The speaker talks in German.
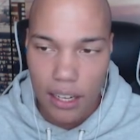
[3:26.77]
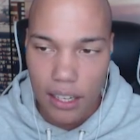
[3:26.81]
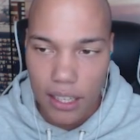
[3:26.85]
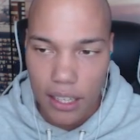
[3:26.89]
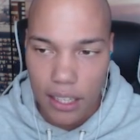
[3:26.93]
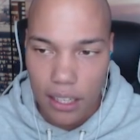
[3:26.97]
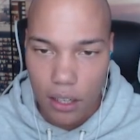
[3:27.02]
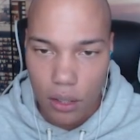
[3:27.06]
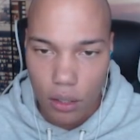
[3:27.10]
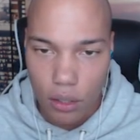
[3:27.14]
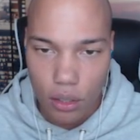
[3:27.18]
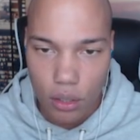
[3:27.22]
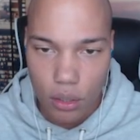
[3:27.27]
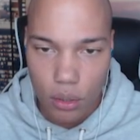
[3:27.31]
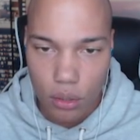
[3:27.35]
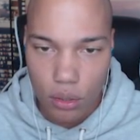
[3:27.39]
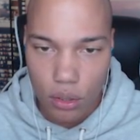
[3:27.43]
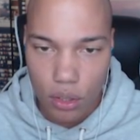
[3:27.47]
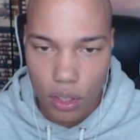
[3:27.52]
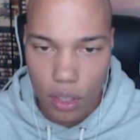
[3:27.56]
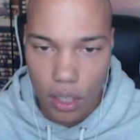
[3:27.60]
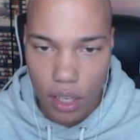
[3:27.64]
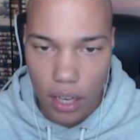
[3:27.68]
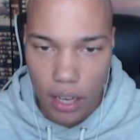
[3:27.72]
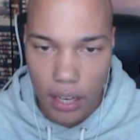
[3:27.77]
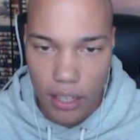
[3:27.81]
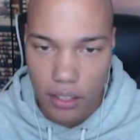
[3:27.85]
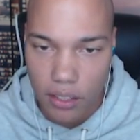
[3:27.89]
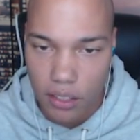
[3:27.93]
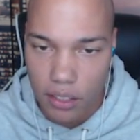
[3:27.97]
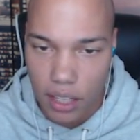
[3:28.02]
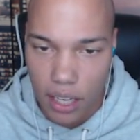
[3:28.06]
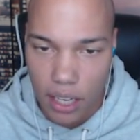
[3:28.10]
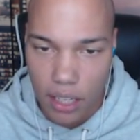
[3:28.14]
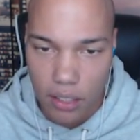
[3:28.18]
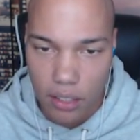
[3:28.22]
Lederrüstung. Sieht, ey,
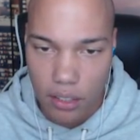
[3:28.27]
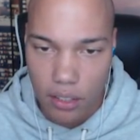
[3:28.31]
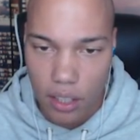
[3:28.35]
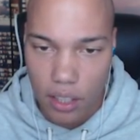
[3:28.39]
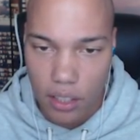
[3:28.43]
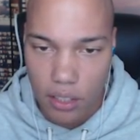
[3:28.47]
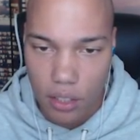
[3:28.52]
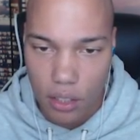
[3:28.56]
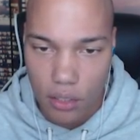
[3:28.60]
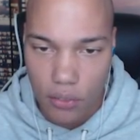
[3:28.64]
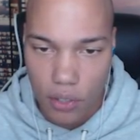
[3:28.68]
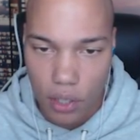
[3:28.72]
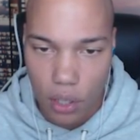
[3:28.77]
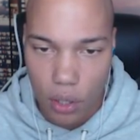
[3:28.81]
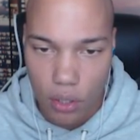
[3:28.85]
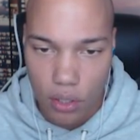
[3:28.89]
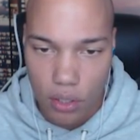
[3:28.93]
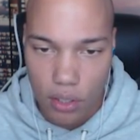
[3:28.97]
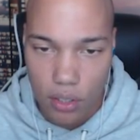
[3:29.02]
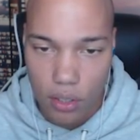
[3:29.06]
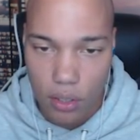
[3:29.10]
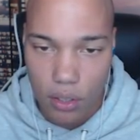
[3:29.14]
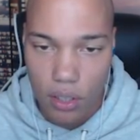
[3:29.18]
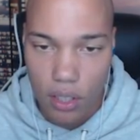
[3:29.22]
die sieht ehrlich nice aus von außen